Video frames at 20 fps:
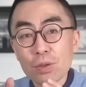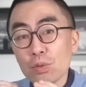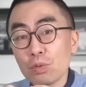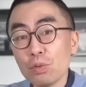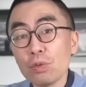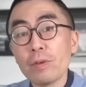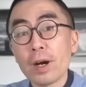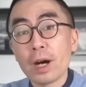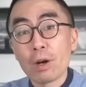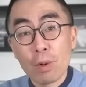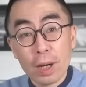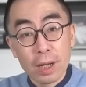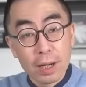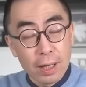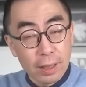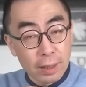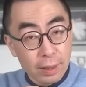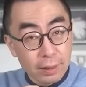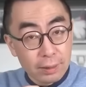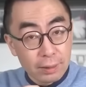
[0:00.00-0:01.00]
也是无法
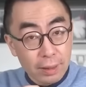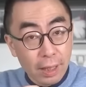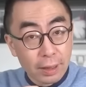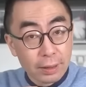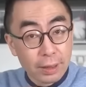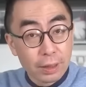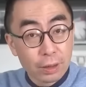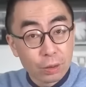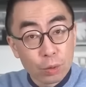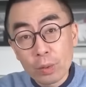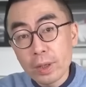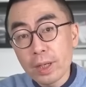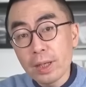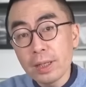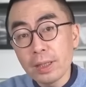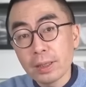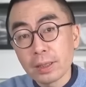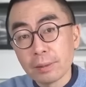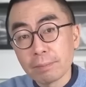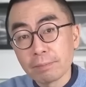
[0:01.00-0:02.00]
换来更大的
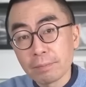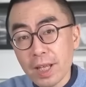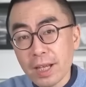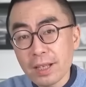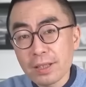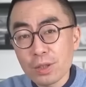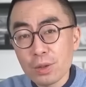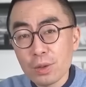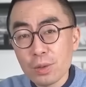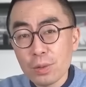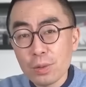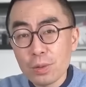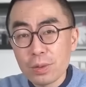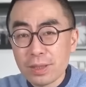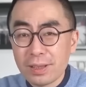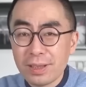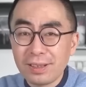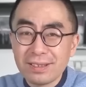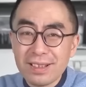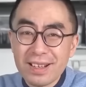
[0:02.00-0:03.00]
推力的，那
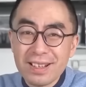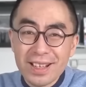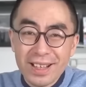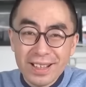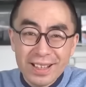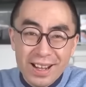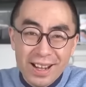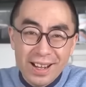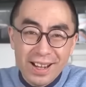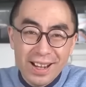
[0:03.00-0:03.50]
就相当尴